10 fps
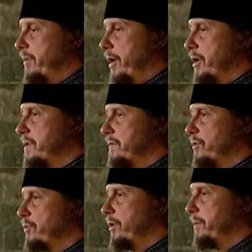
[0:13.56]
Ее
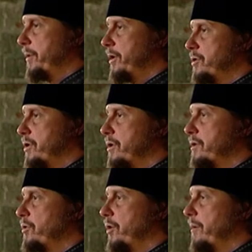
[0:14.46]
провели благочинный
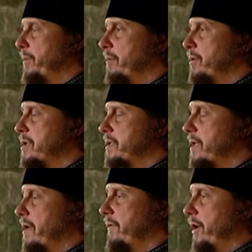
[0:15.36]
Дмитровского
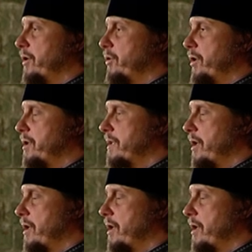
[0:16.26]
церковного округа